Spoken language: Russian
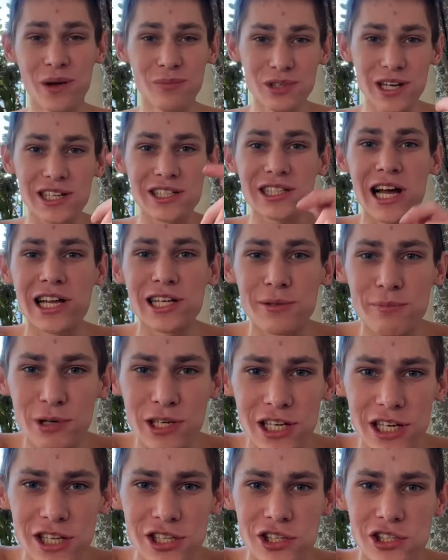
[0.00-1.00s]
Мне, кстати,
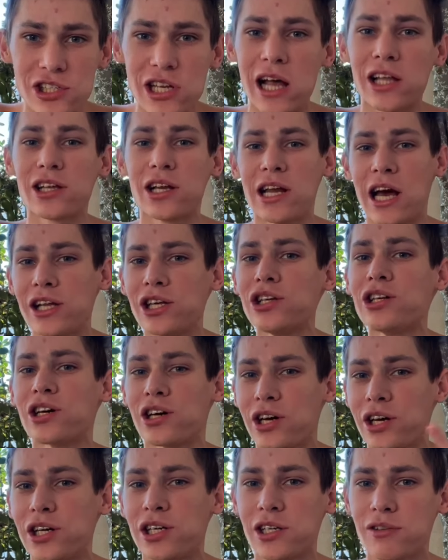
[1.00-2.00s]
прикиньте, задали один
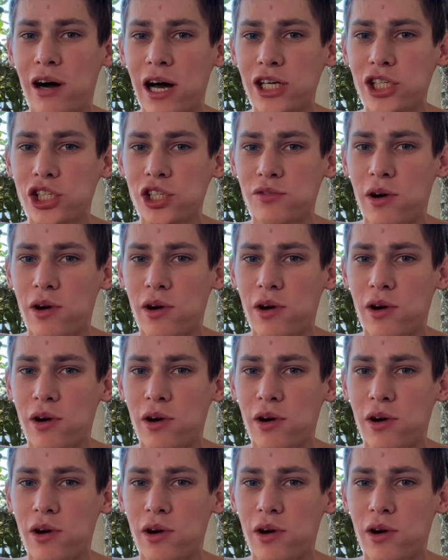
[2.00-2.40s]
охреневающий